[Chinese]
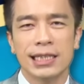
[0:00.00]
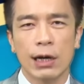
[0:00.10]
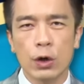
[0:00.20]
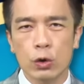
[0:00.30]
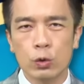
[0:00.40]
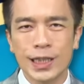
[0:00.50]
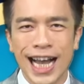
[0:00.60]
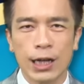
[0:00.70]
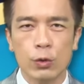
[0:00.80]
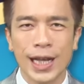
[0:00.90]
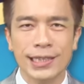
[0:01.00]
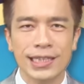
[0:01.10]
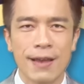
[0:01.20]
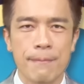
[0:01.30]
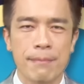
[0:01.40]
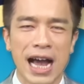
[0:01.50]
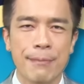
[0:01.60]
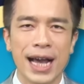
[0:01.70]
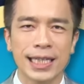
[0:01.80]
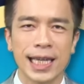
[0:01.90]
掌握股价关键
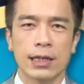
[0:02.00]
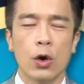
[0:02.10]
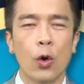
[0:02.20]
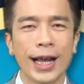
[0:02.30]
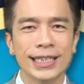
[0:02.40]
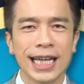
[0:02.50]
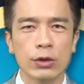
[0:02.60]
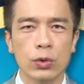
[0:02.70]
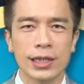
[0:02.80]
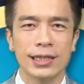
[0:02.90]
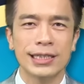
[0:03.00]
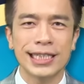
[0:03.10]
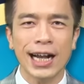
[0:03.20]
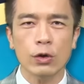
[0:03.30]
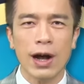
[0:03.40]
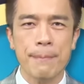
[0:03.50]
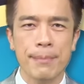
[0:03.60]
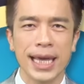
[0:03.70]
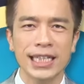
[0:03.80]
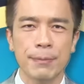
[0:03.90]
买卖点，欢迎加入我的相关
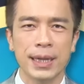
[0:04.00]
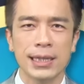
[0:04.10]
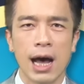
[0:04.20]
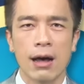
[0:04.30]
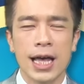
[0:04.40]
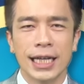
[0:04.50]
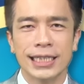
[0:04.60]
媒体频道。